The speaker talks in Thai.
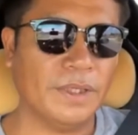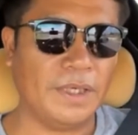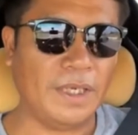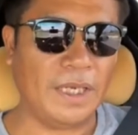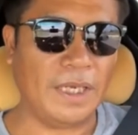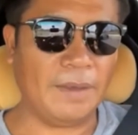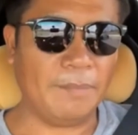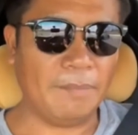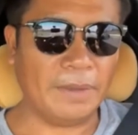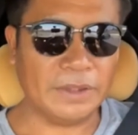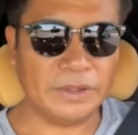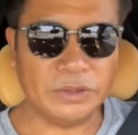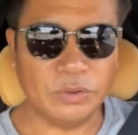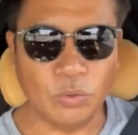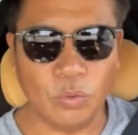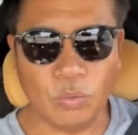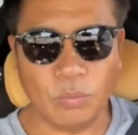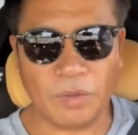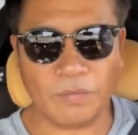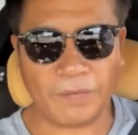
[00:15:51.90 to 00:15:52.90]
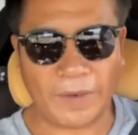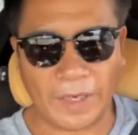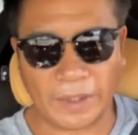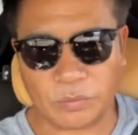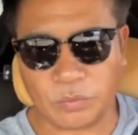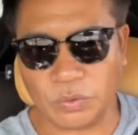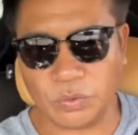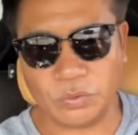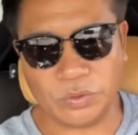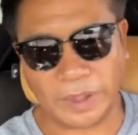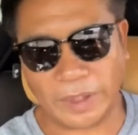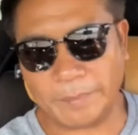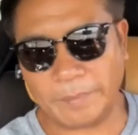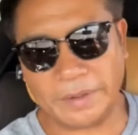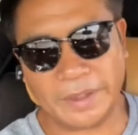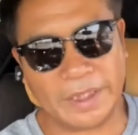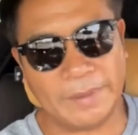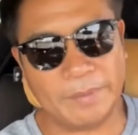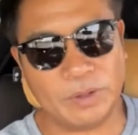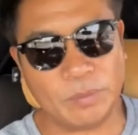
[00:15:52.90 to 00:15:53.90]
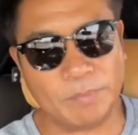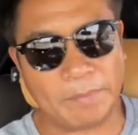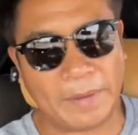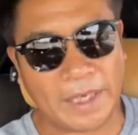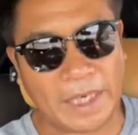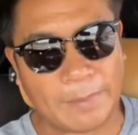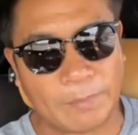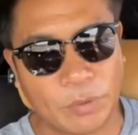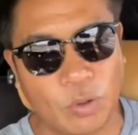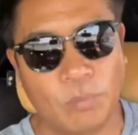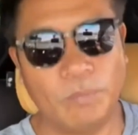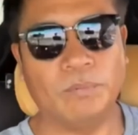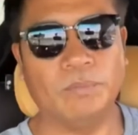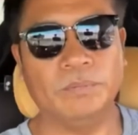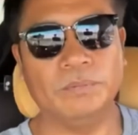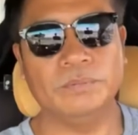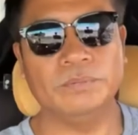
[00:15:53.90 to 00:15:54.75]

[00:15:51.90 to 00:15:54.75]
นะฮะมันอยู่มันแฝงตัวอยู่อย่างนี้บางทีมันต้องไปกับลม